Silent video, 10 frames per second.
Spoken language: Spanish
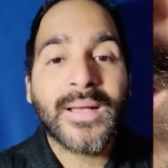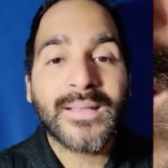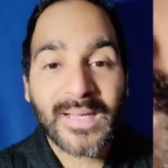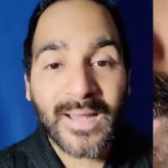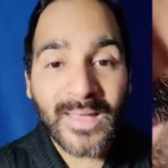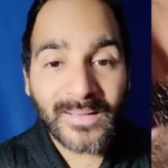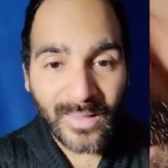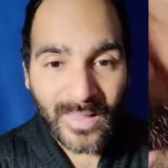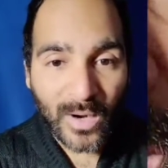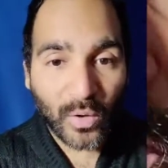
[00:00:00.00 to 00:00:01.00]
3
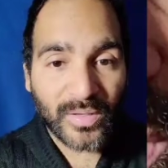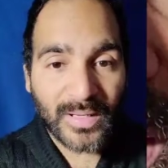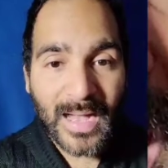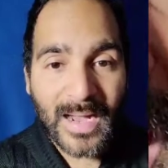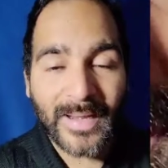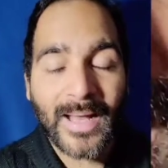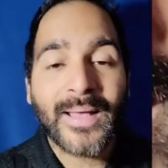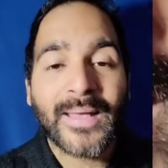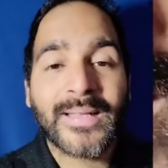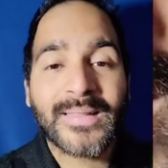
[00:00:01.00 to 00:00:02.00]
dientes de ajo sin
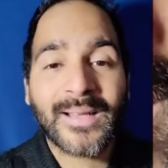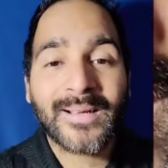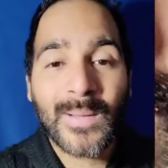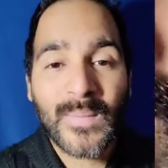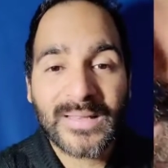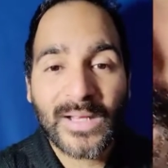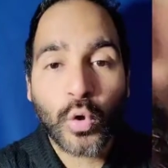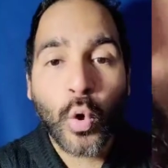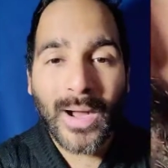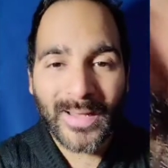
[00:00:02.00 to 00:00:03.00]
cáscara y 3
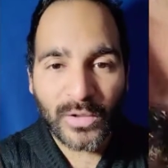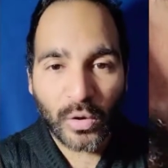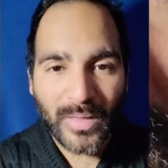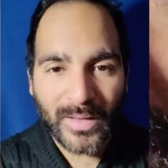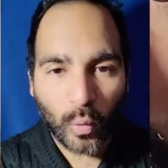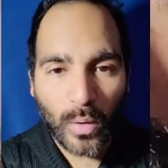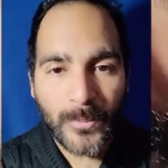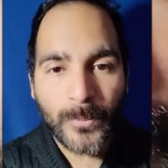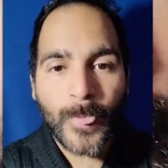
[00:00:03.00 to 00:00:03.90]
ramitas o gajitos de ruda.